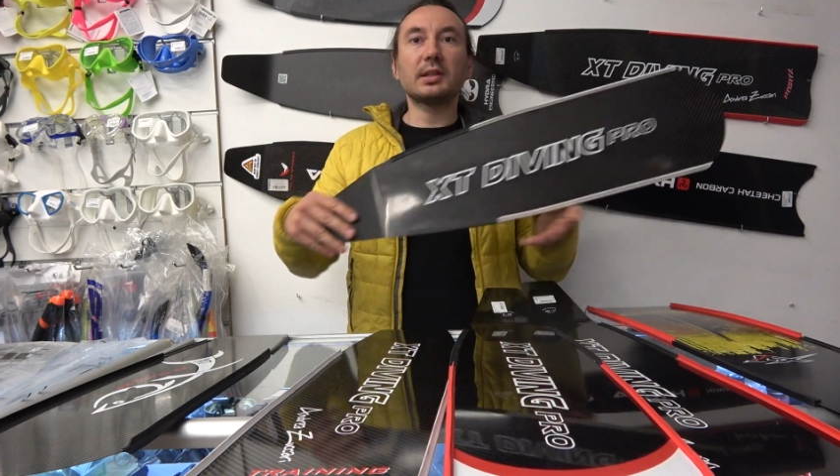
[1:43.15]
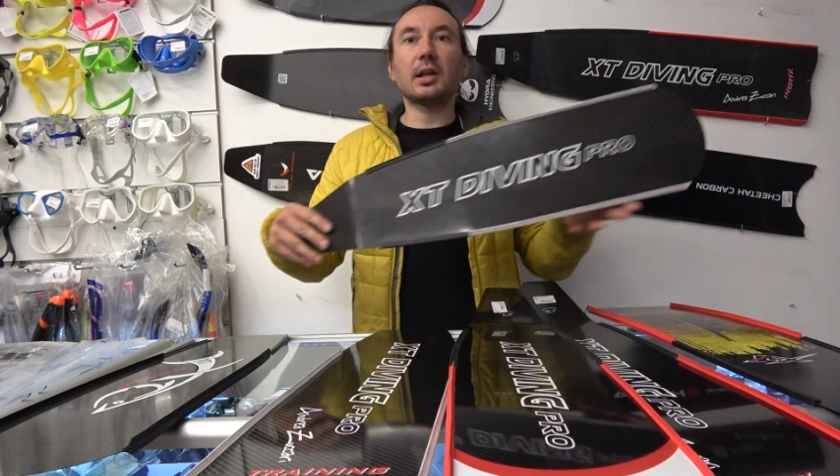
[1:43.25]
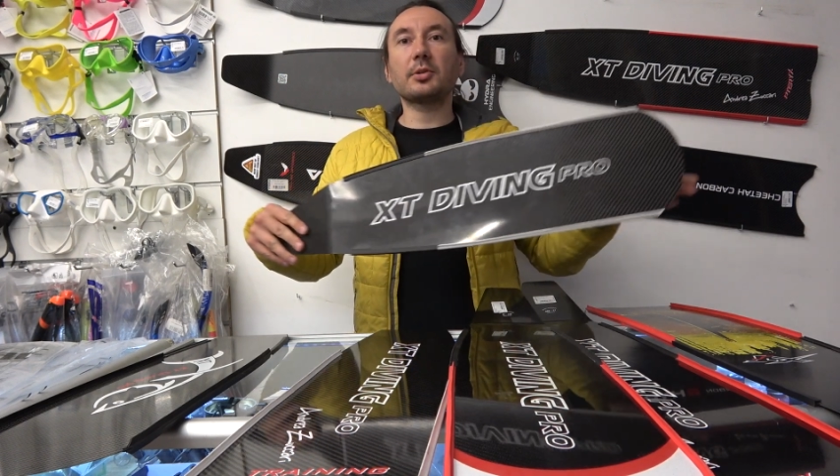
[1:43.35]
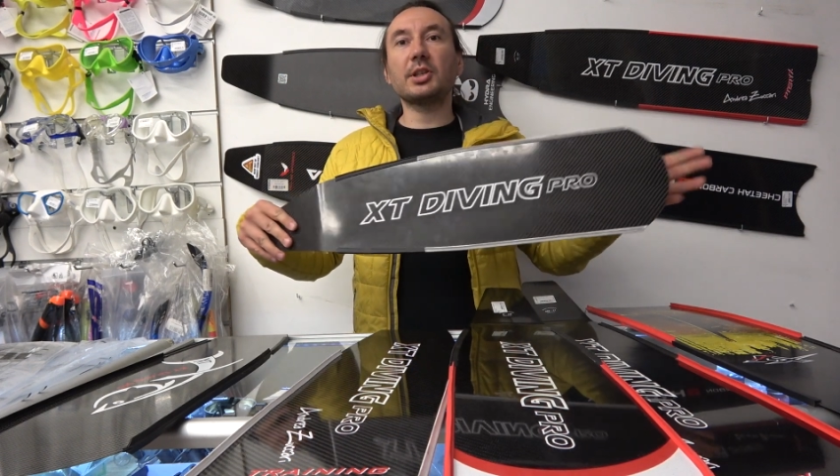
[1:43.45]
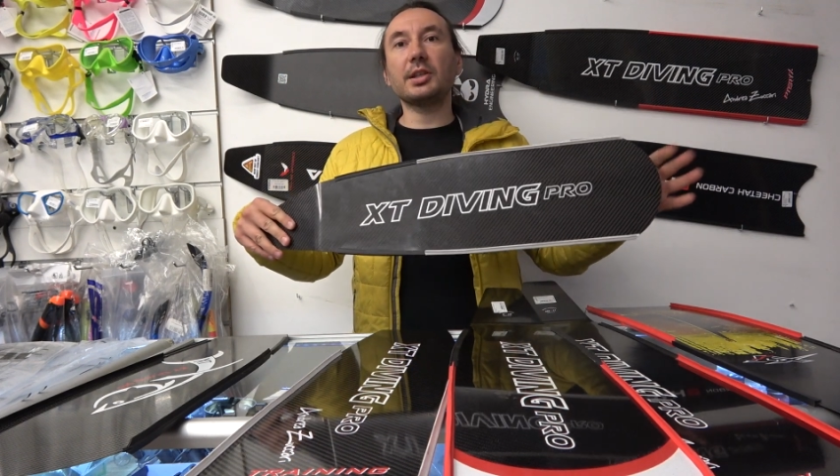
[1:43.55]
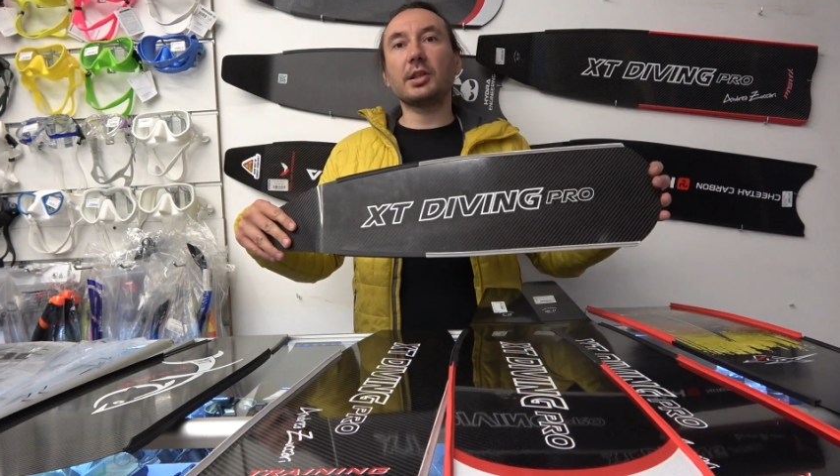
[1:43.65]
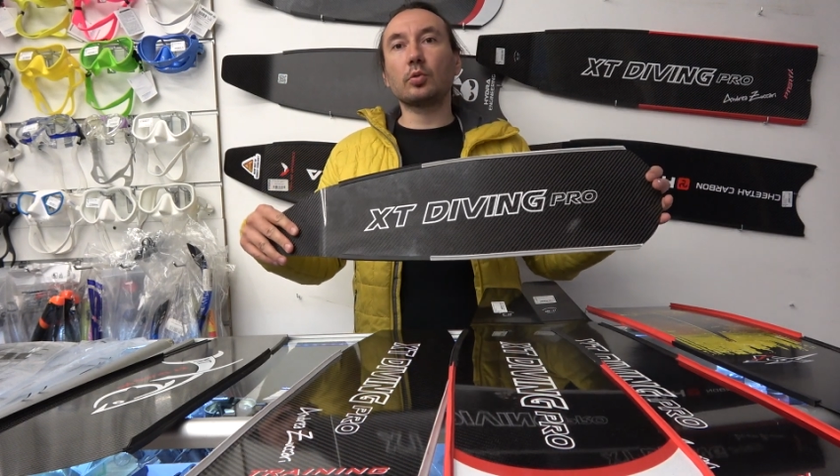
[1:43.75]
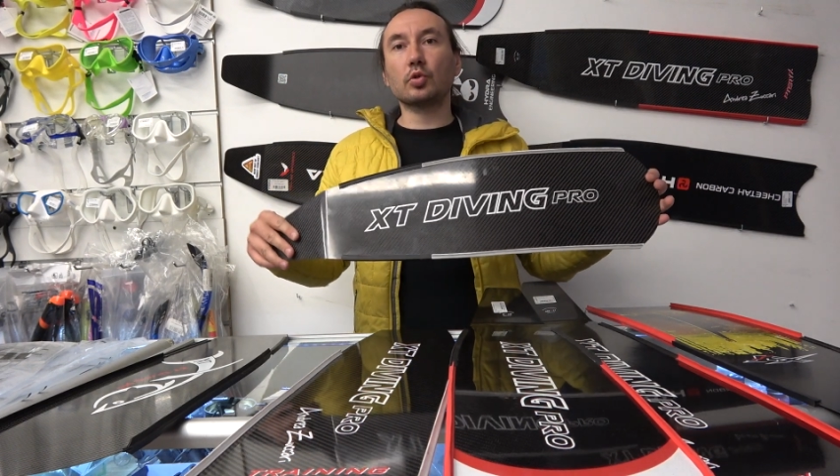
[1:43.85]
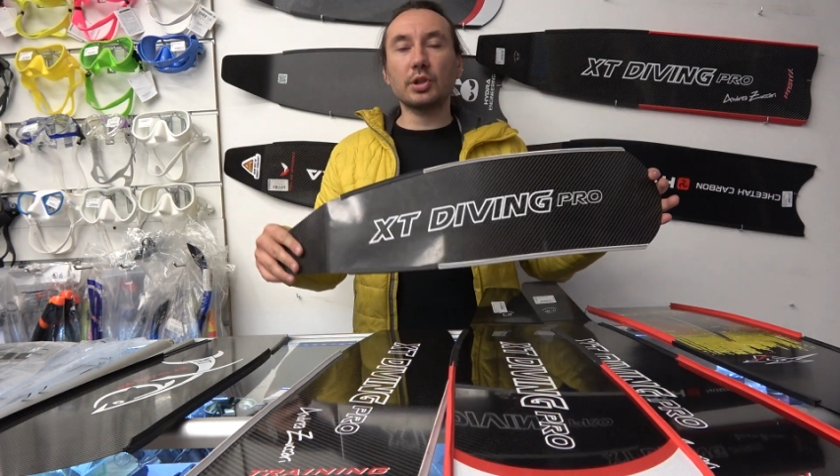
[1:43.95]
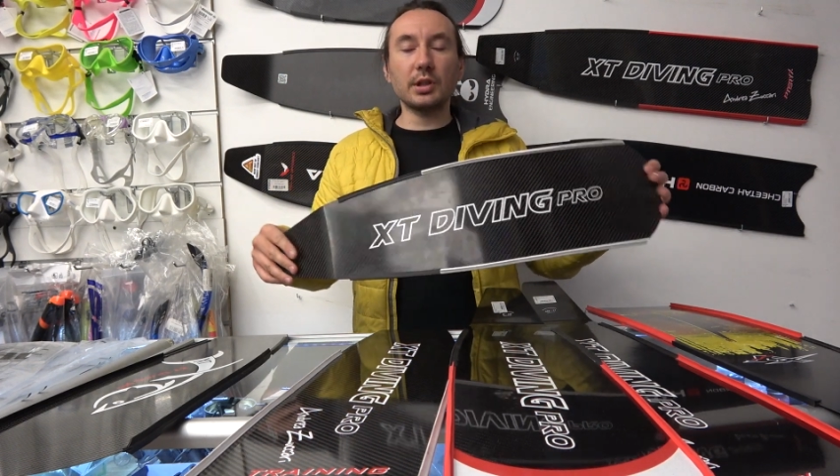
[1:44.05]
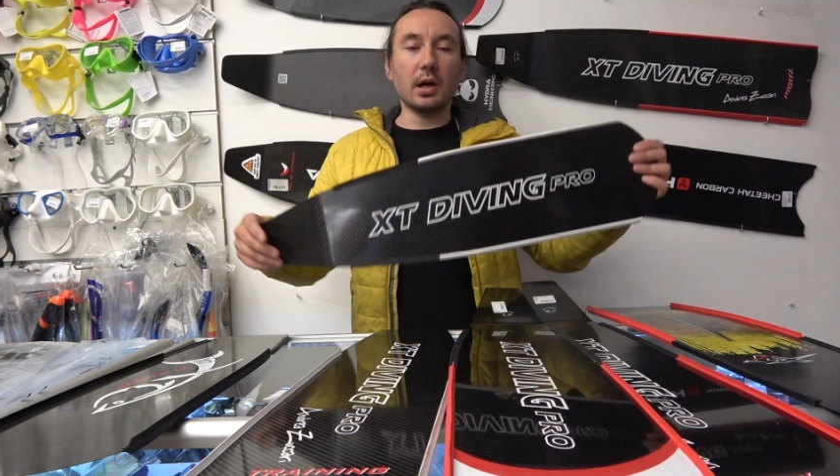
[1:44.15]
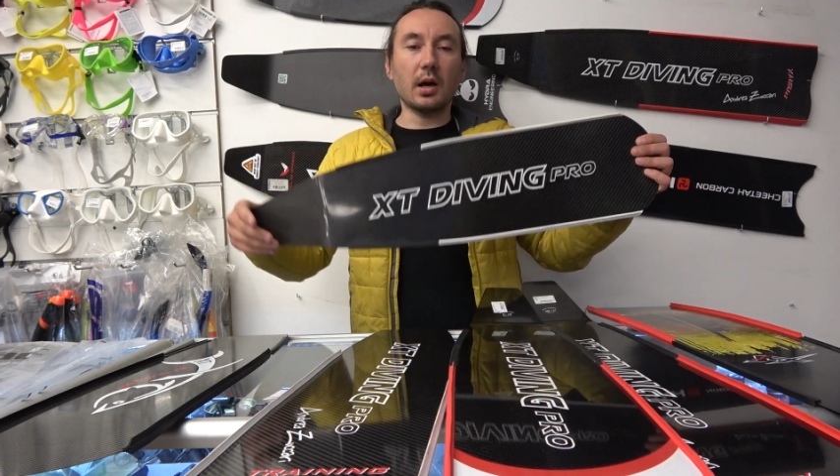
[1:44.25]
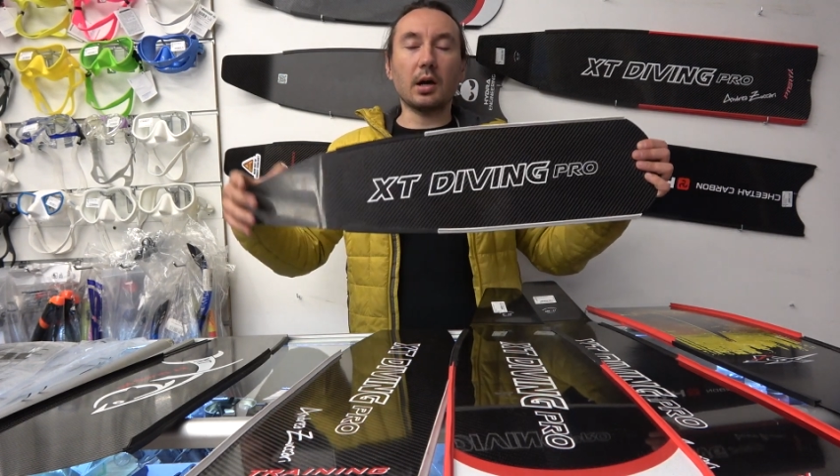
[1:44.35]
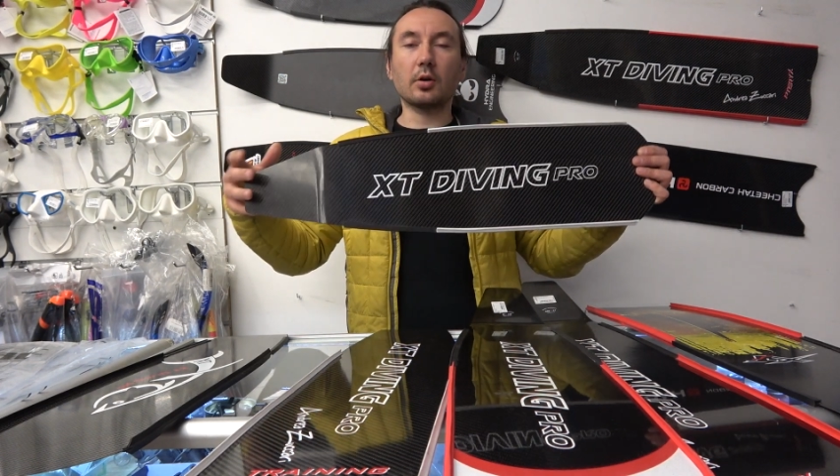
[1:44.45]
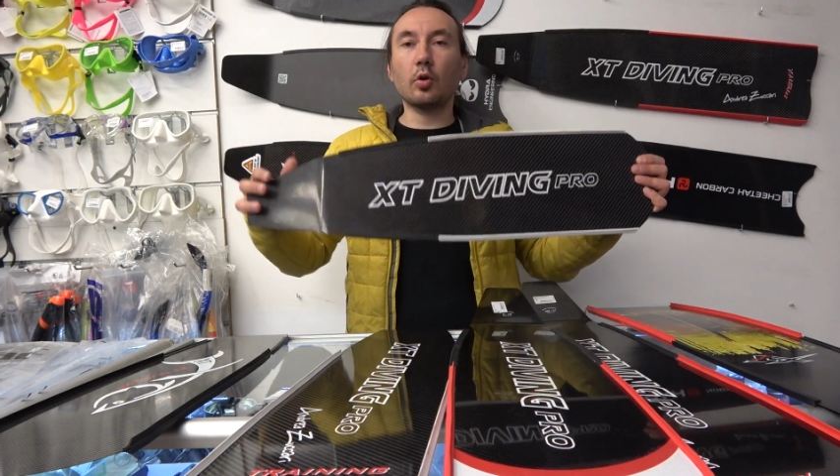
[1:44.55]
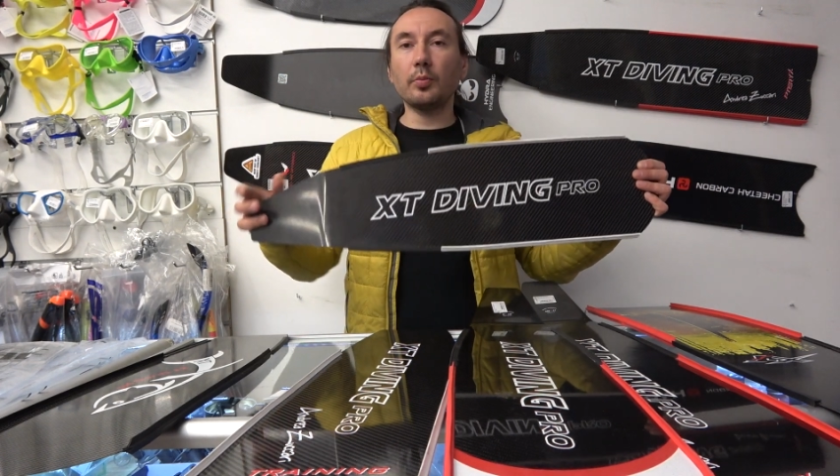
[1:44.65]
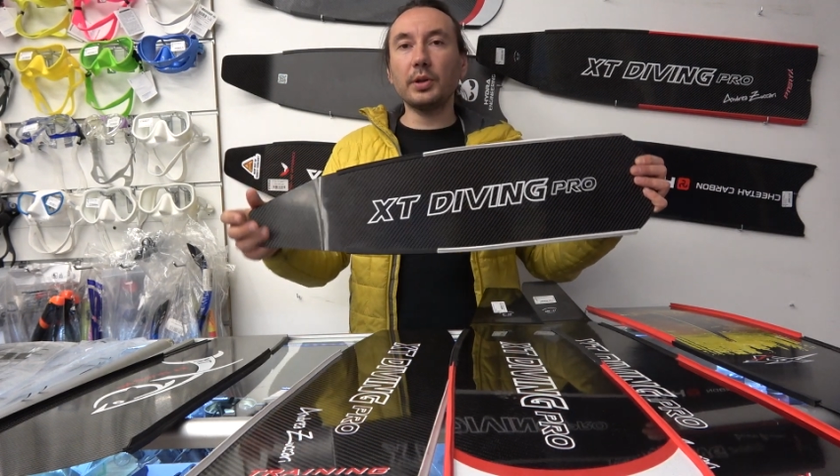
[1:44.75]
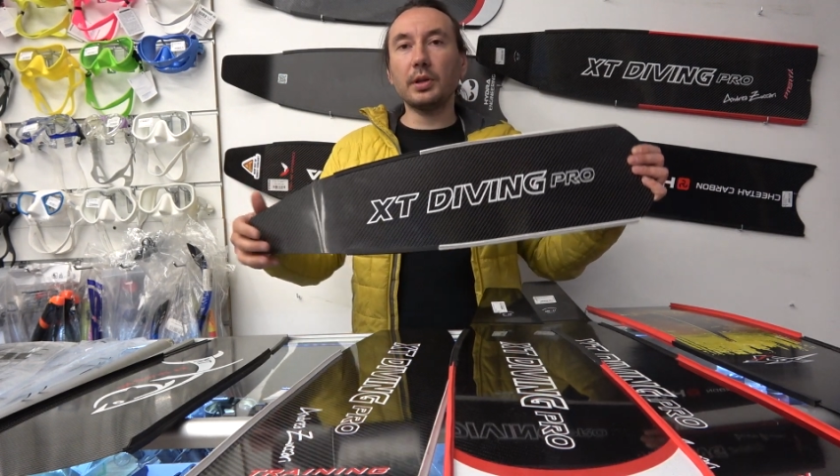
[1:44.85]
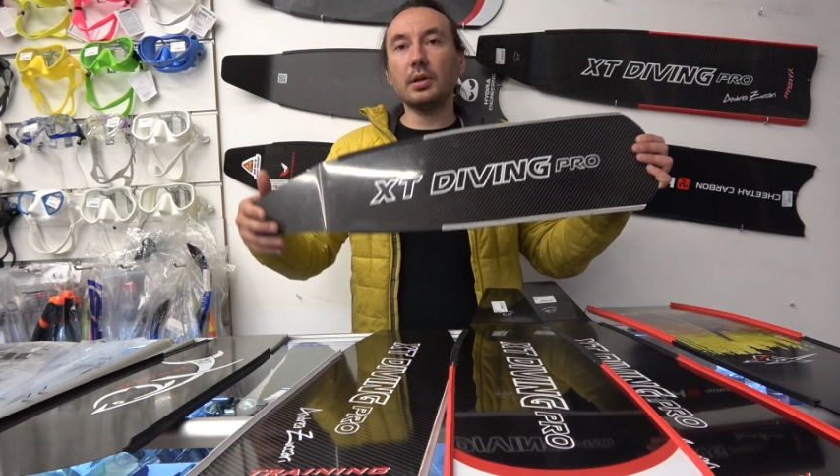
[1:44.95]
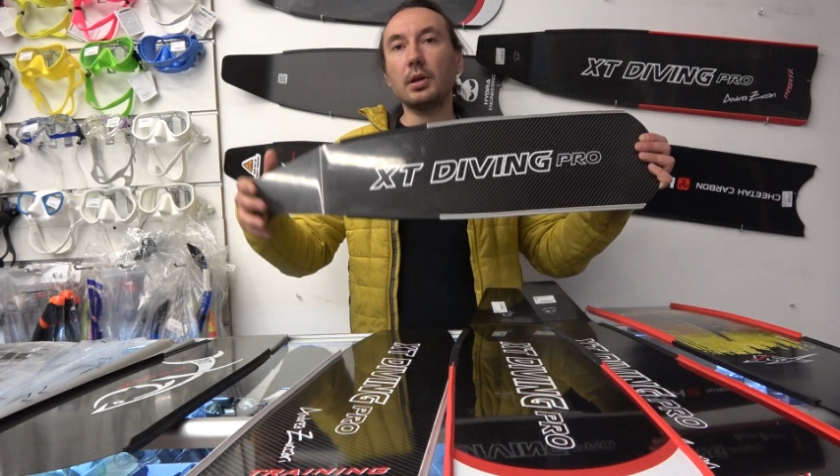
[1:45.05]
там, где не нужны
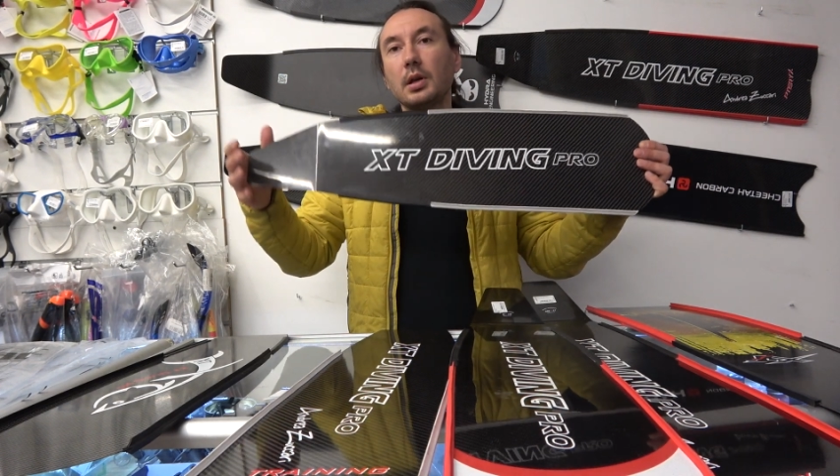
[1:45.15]
огромные